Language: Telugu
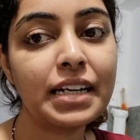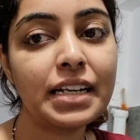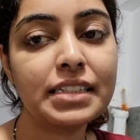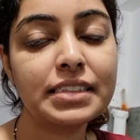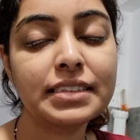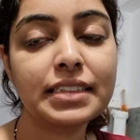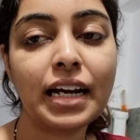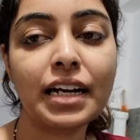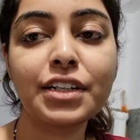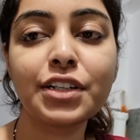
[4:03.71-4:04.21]

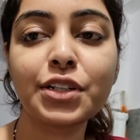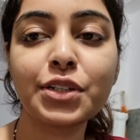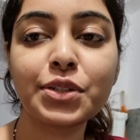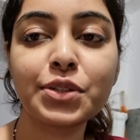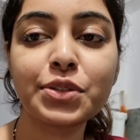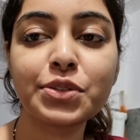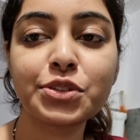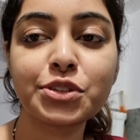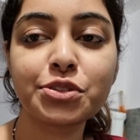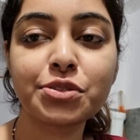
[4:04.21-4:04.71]
లెట్స్
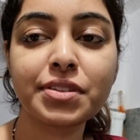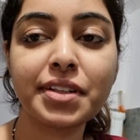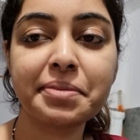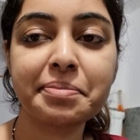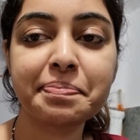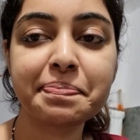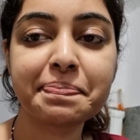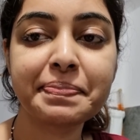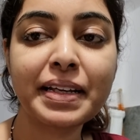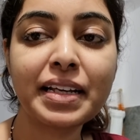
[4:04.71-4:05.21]
కంటిన్యూ చూద్దాం
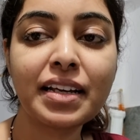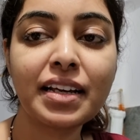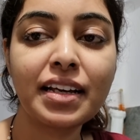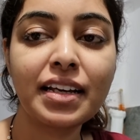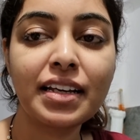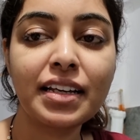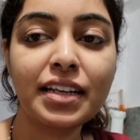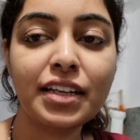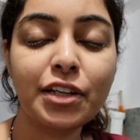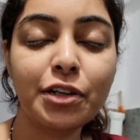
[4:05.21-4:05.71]

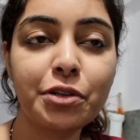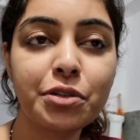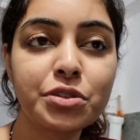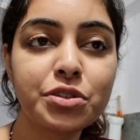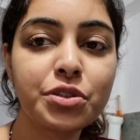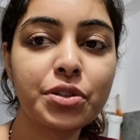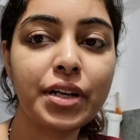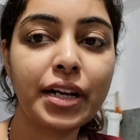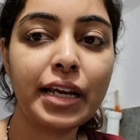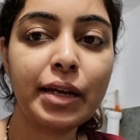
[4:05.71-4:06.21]

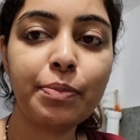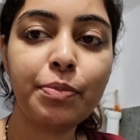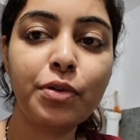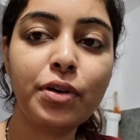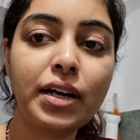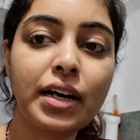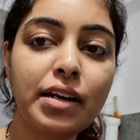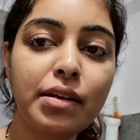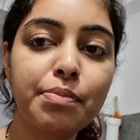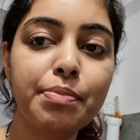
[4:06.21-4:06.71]
ఈరోజు రేపు
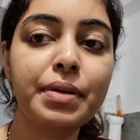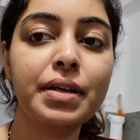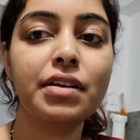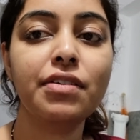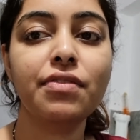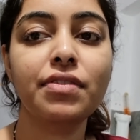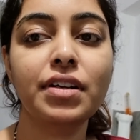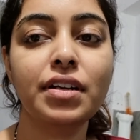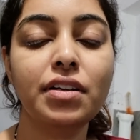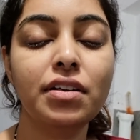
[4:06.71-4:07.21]
కలిపి
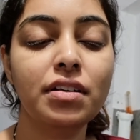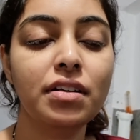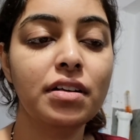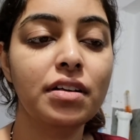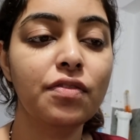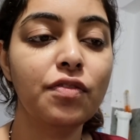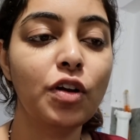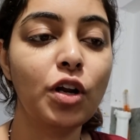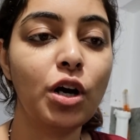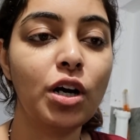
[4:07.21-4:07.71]
వీడియో
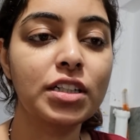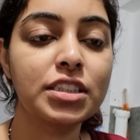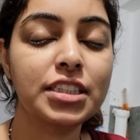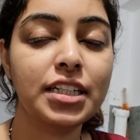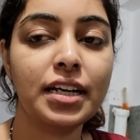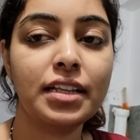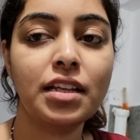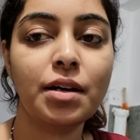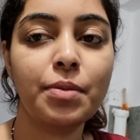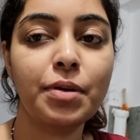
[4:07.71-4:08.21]
బ్లాగ్
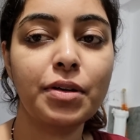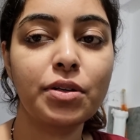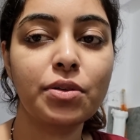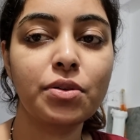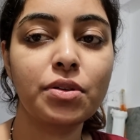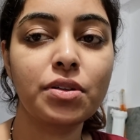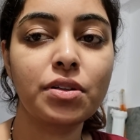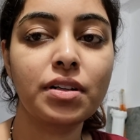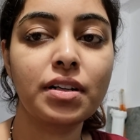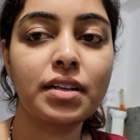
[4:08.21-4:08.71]
చేద్దాం
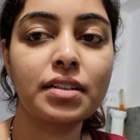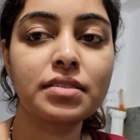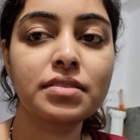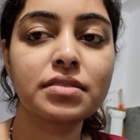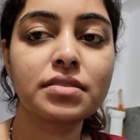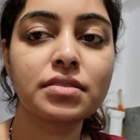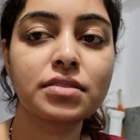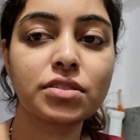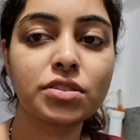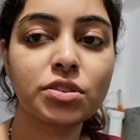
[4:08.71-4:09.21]
అనుకుంటున్నా
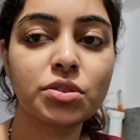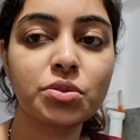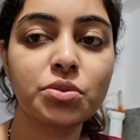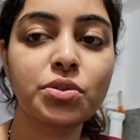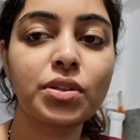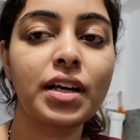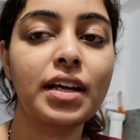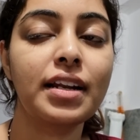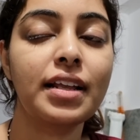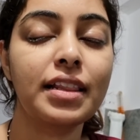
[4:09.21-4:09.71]

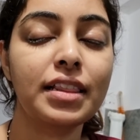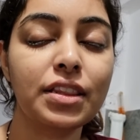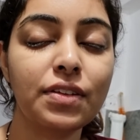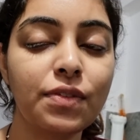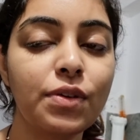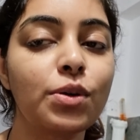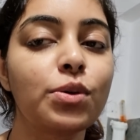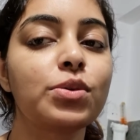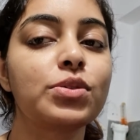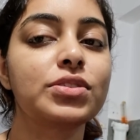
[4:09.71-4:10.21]
చూడాలి
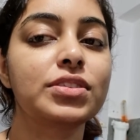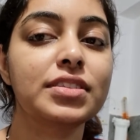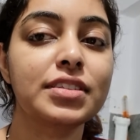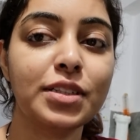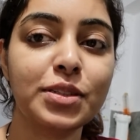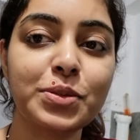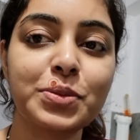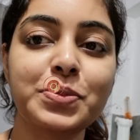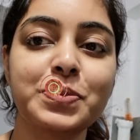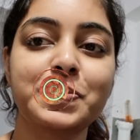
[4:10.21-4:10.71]
ఎంతవరకు
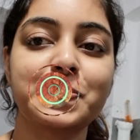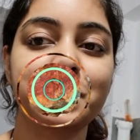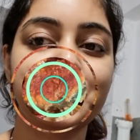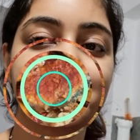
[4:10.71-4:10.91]
వస్తుందో